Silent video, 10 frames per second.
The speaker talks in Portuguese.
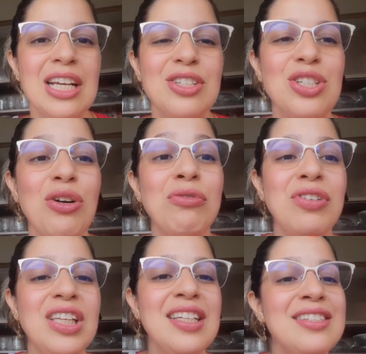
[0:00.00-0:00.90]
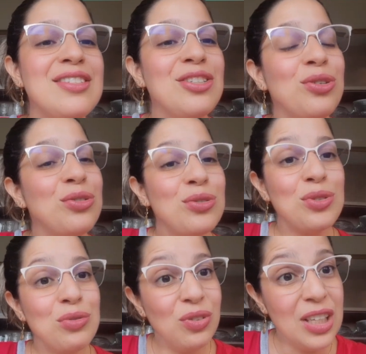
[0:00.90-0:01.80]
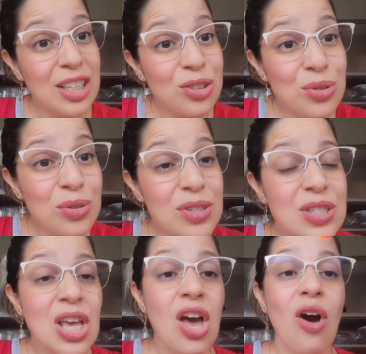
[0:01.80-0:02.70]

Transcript: Já ouvi isso em outros vídeos,